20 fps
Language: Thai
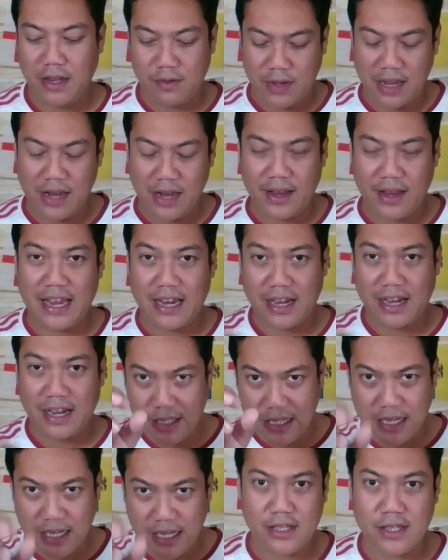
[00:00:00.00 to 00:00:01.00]
เฮริเคนก็ดึ
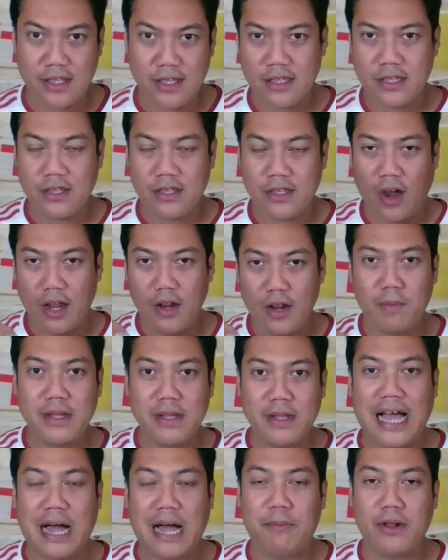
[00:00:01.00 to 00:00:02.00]
งถอยลงมา
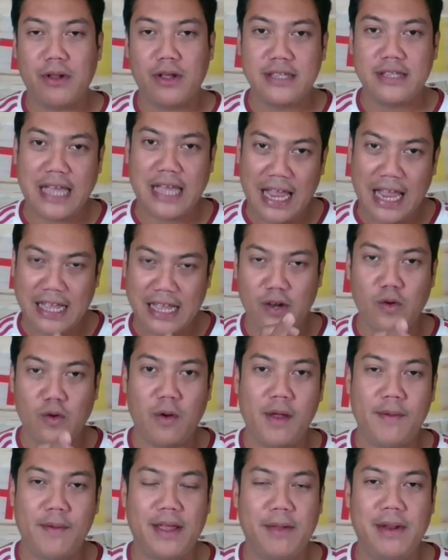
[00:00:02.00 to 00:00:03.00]
ต่ำแล้วก็แทงทะลุให้
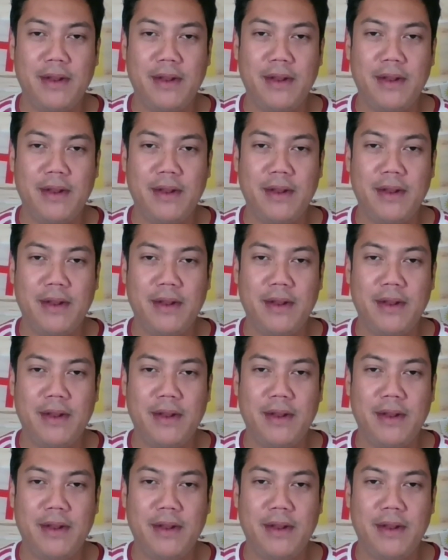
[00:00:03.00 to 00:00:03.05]
ไป